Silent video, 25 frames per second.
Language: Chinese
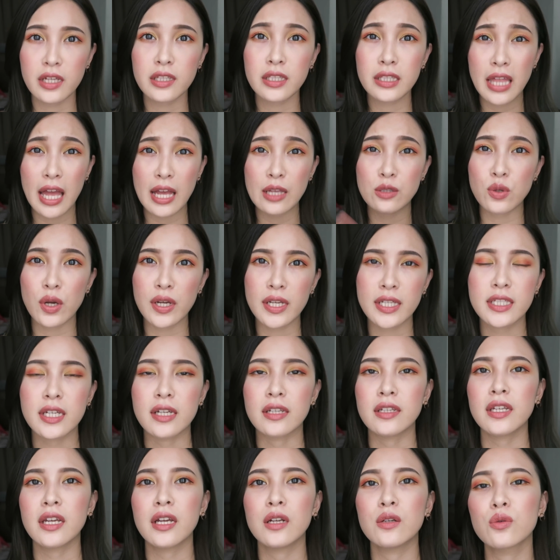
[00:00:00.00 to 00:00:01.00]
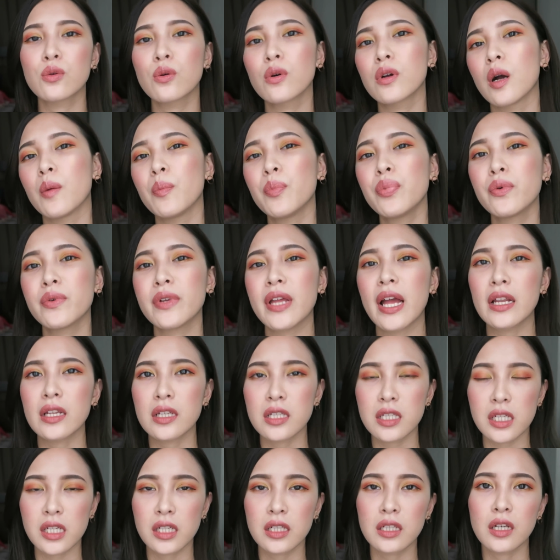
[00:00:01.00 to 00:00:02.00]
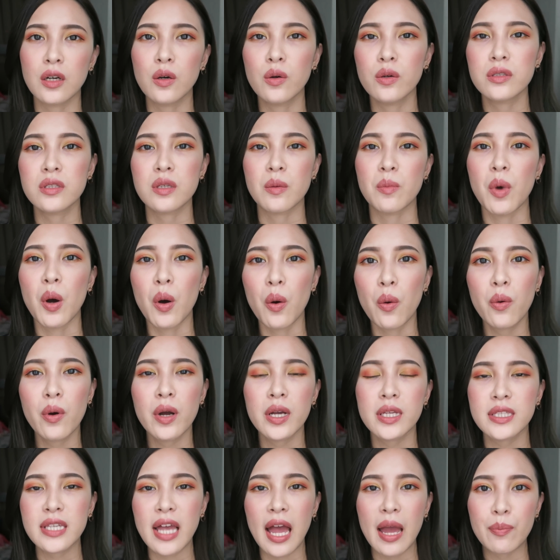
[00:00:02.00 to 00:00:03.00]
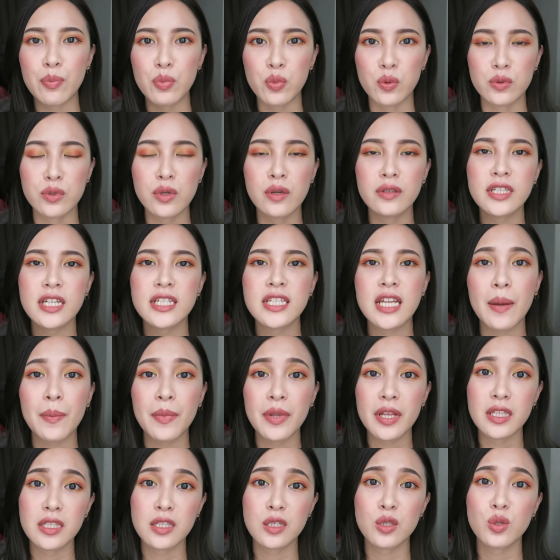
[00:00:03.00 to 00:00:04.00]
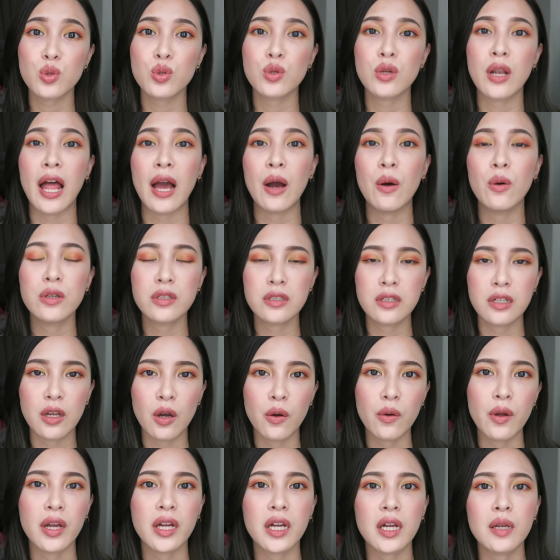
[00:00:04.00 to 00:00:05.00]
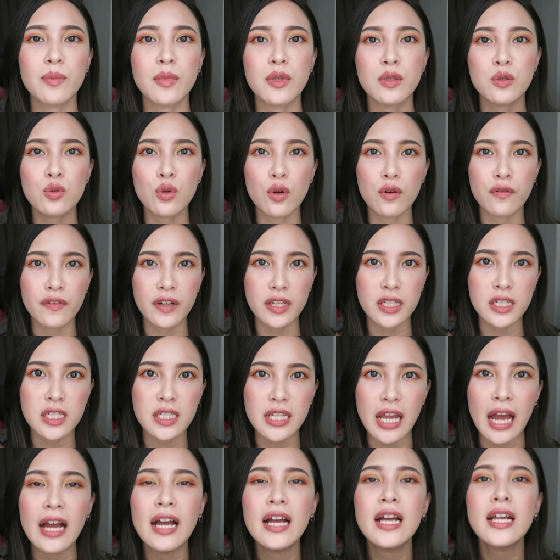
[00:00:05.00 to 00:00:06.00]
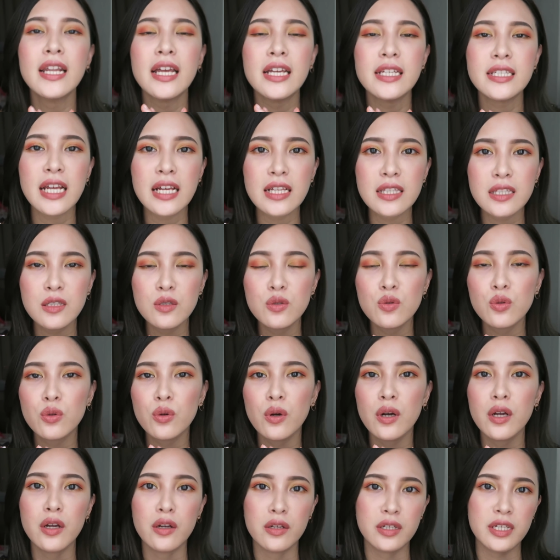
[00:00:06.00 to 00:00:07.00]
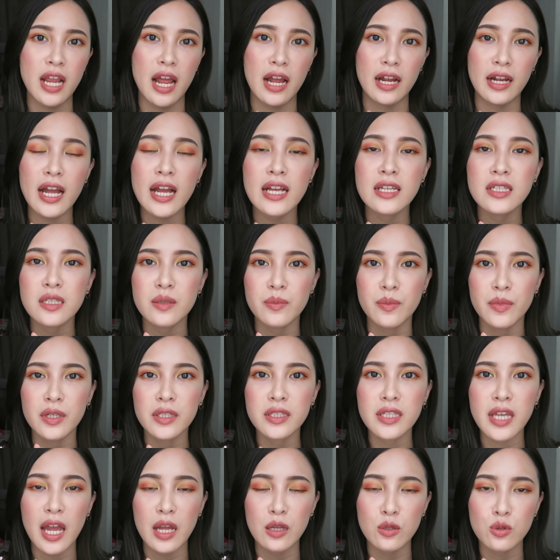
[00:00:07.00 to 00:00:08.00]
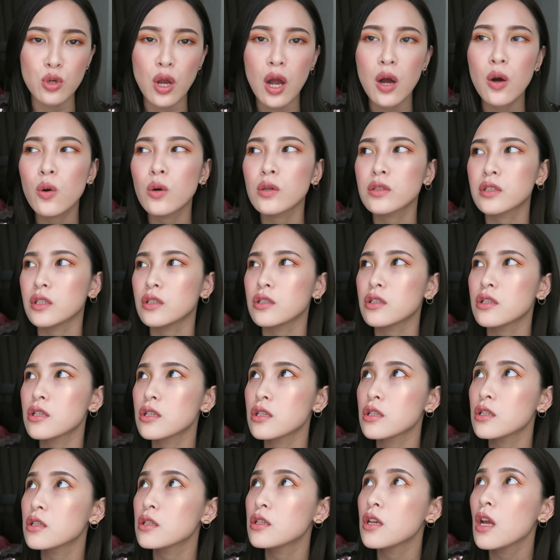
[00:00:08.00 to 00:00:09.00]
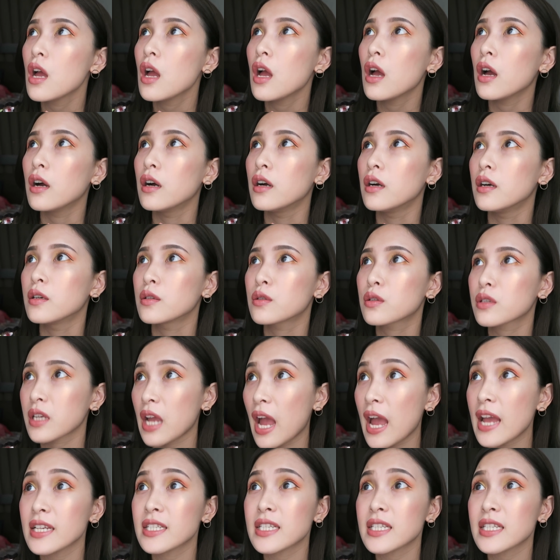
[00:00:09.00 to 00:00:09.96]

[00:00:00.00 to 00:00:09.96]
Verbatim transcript: 天带妆一整天，如果有不一样新的或什么，我会再补充在下面的资讯栏或是留言跟你们做分享。那下次如果有想看什么彩妆或者是嗯开